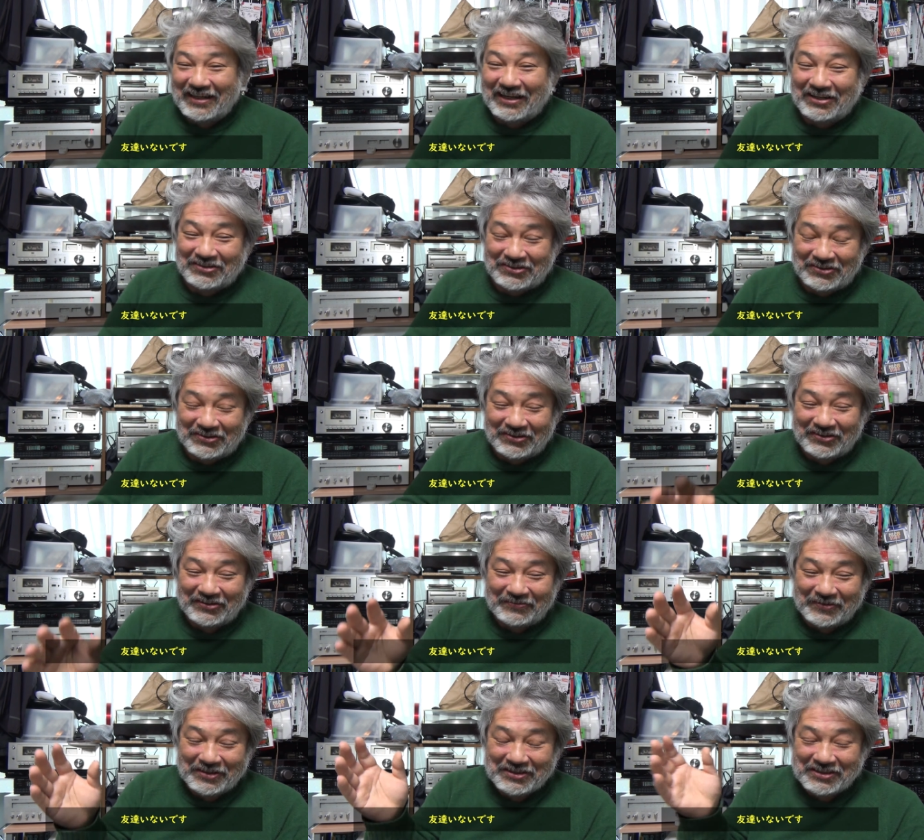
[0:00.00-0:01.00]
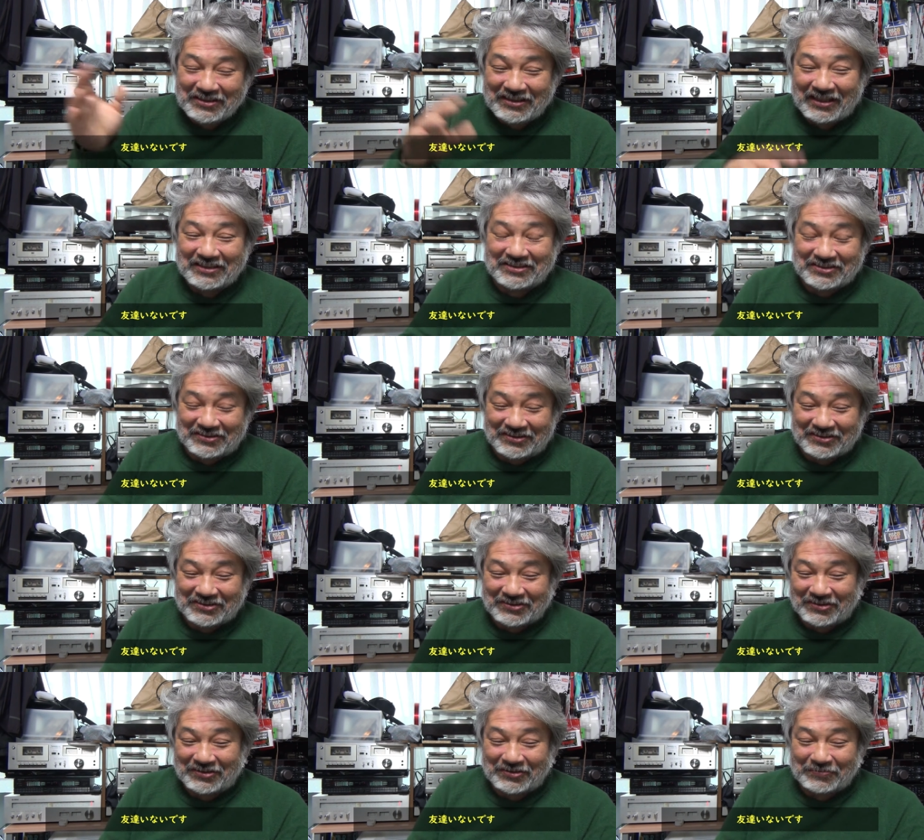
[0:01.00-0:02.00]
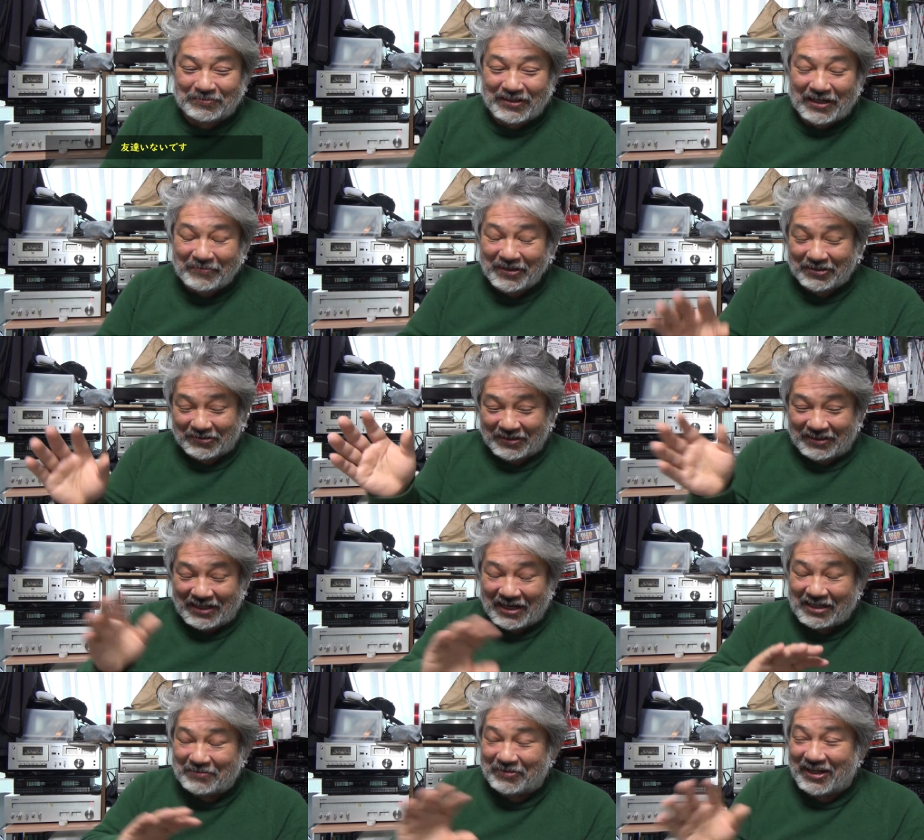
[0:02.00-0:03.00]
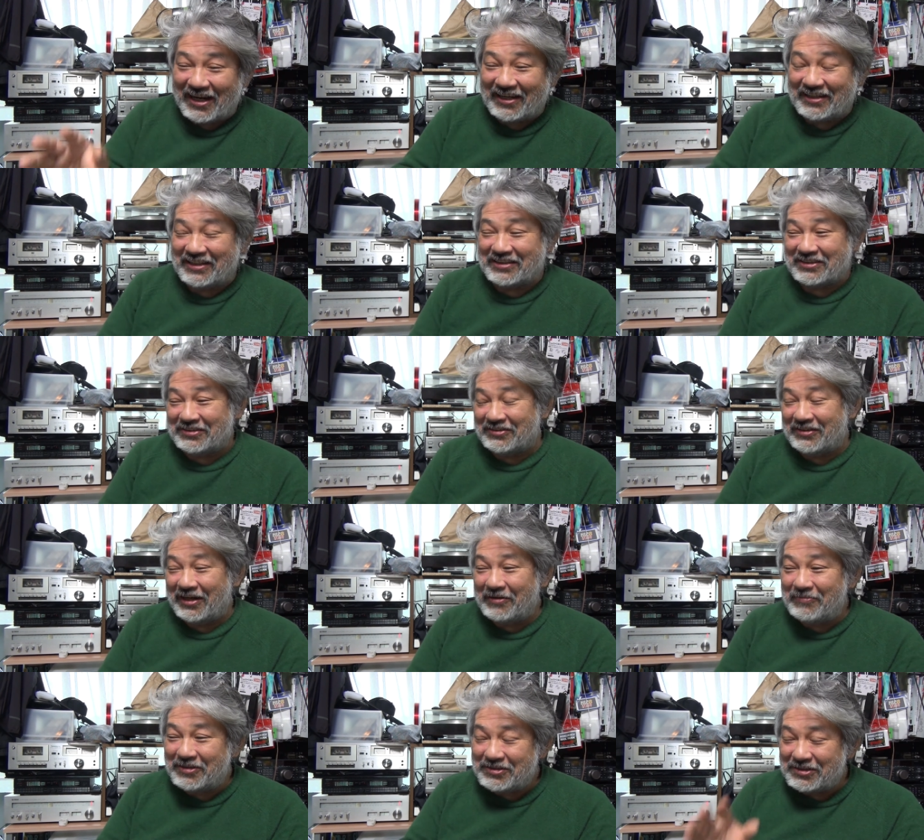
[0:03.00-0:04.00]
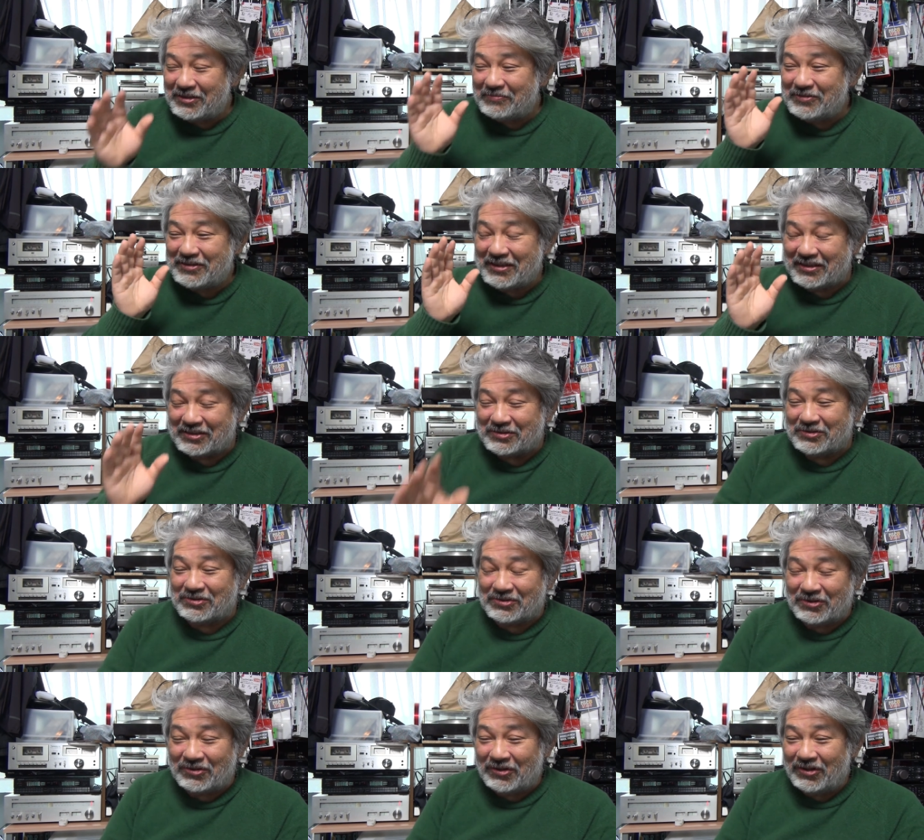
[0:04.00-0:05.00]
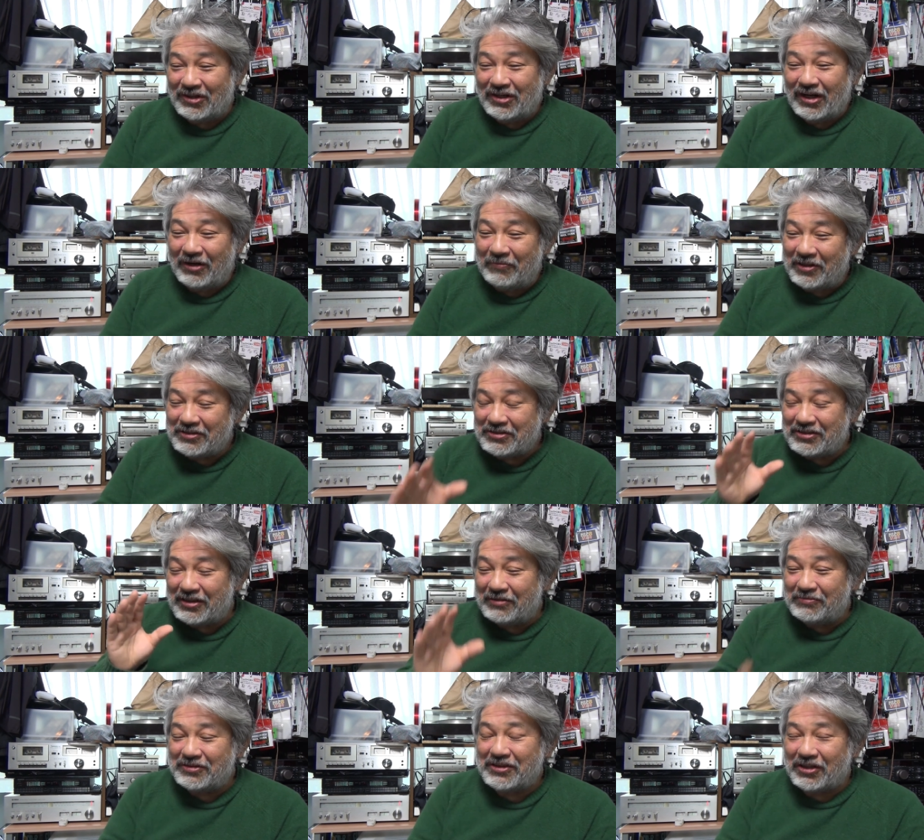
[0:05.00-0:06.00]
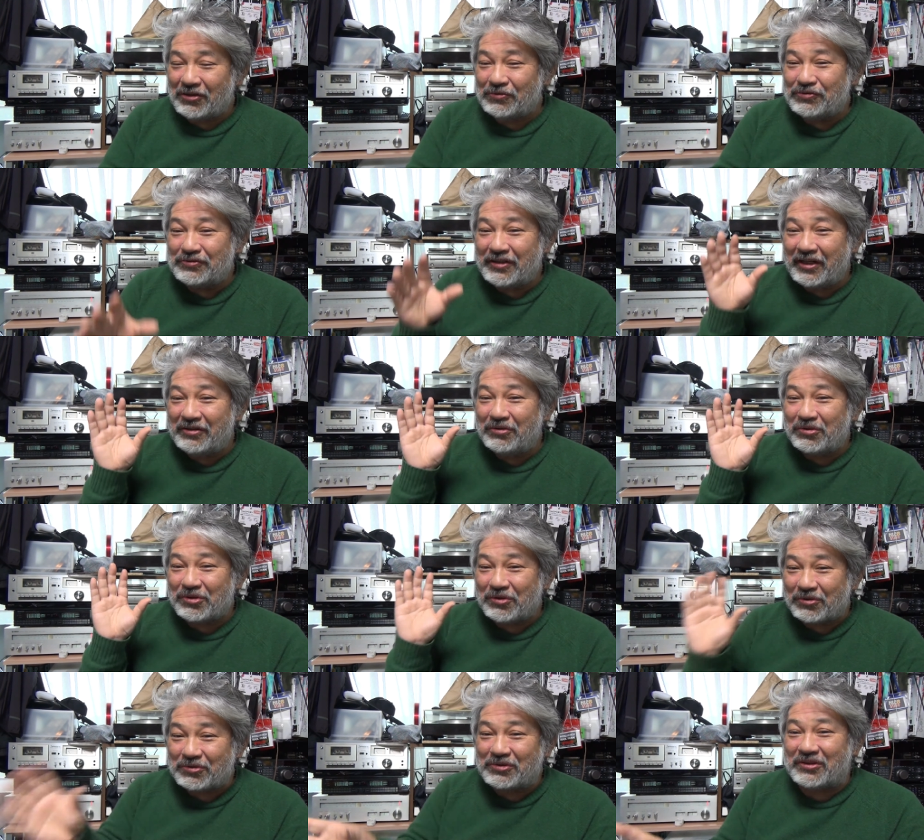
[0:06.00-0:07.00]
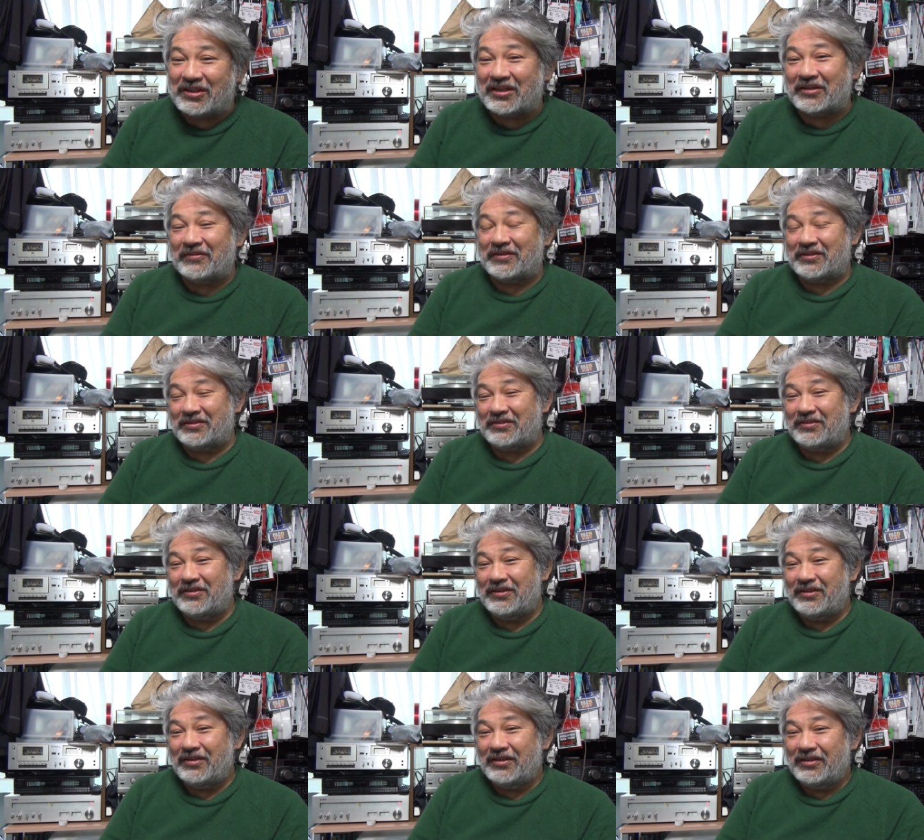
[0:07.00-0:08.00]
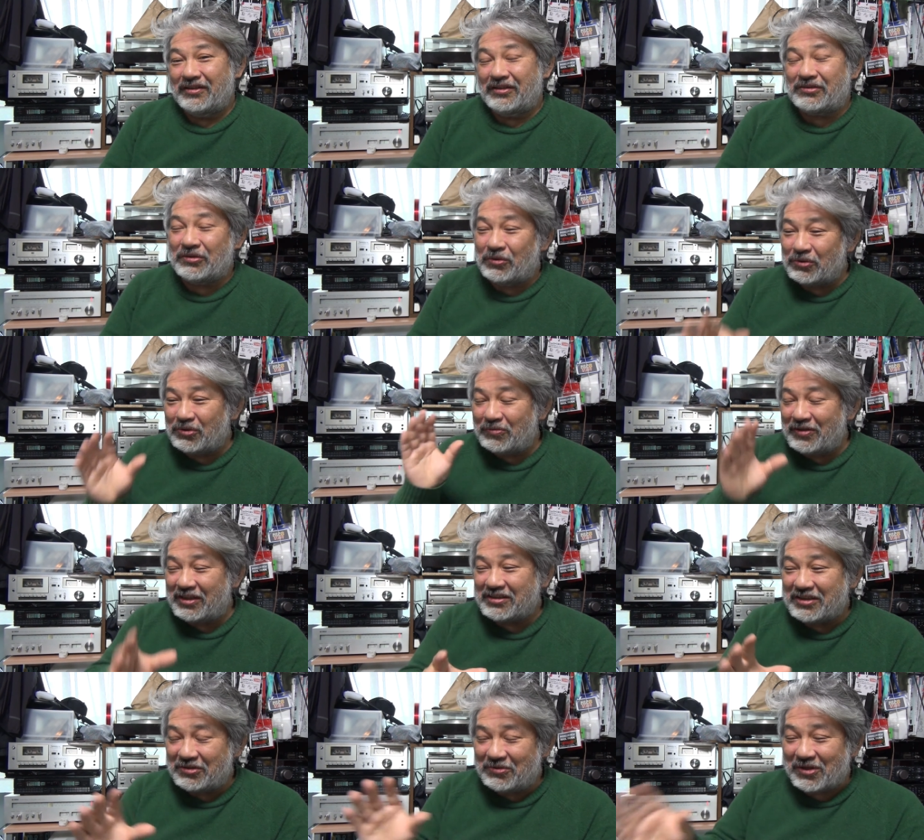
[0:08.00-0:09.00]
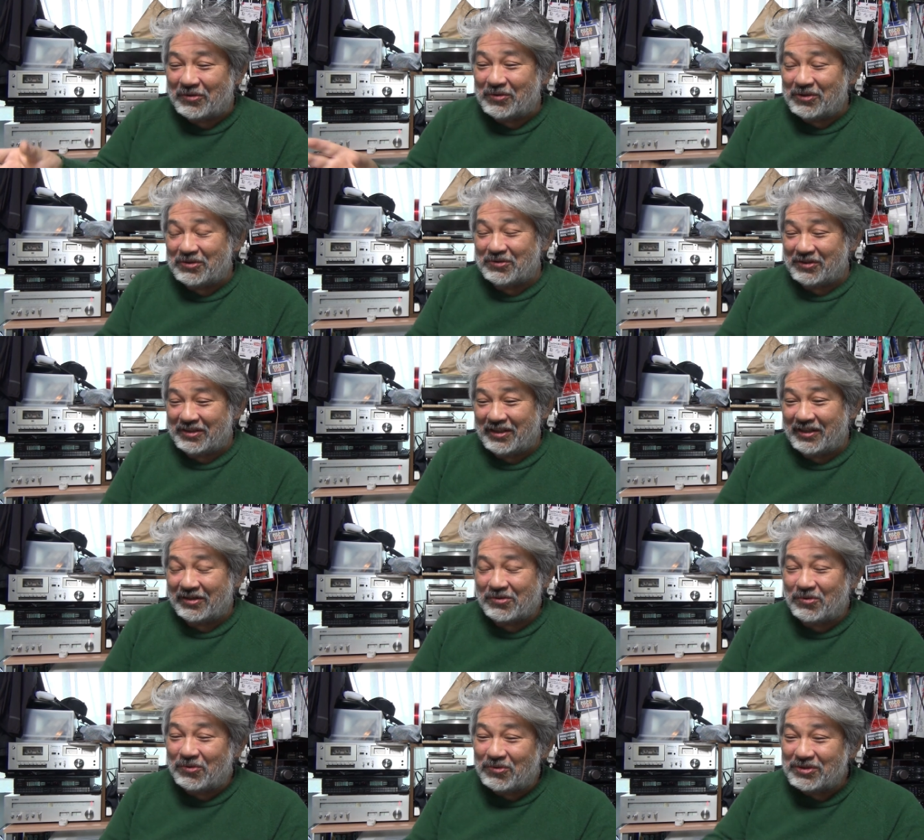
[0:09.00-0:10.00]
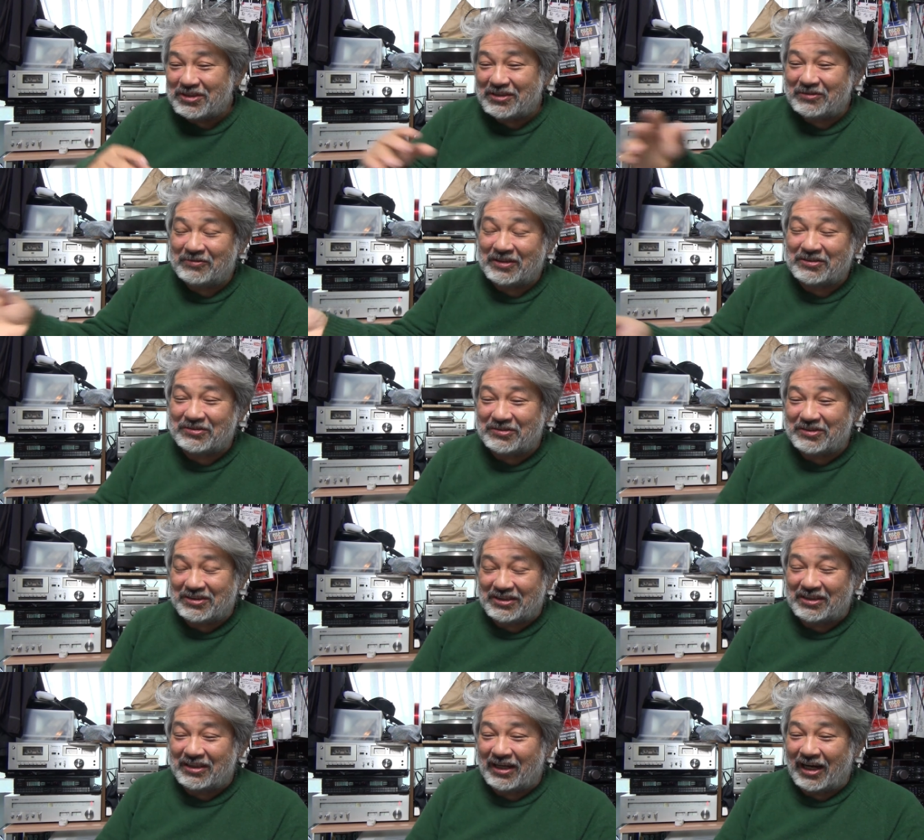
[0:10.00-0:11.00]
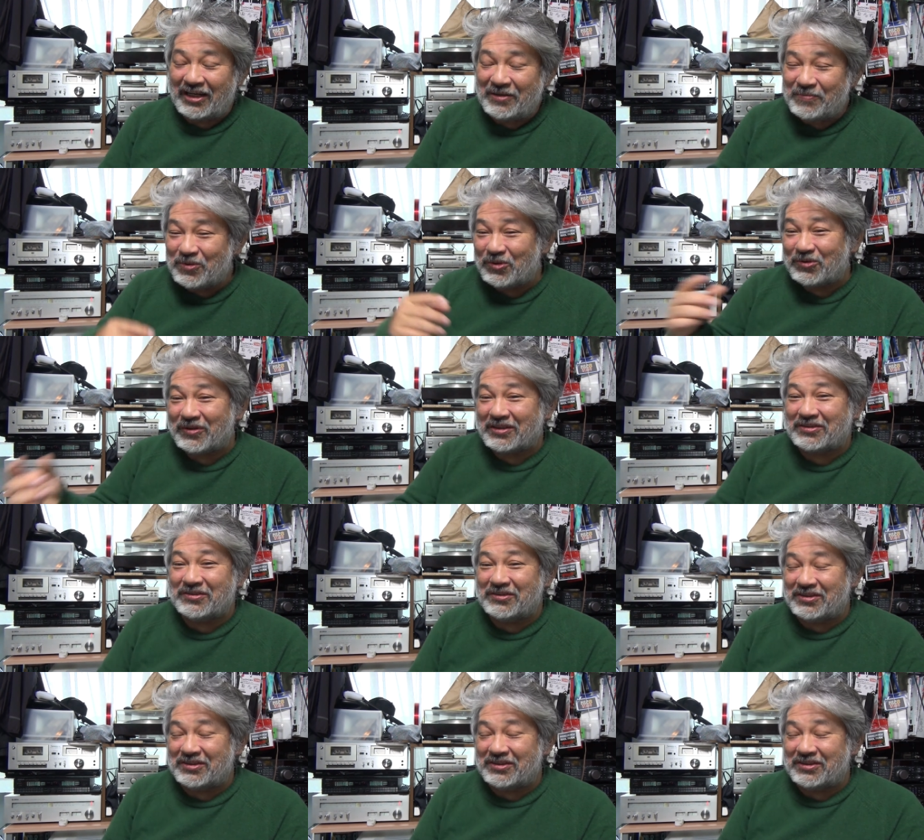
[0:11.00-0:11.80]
あのま何ちゅうのそのプライベートで何もないんですけどアマチュア無線するとアマチュア無線のフレンド曲ってのできるわけですでそれお友達かどうか置いといて更新はするしアイボールはする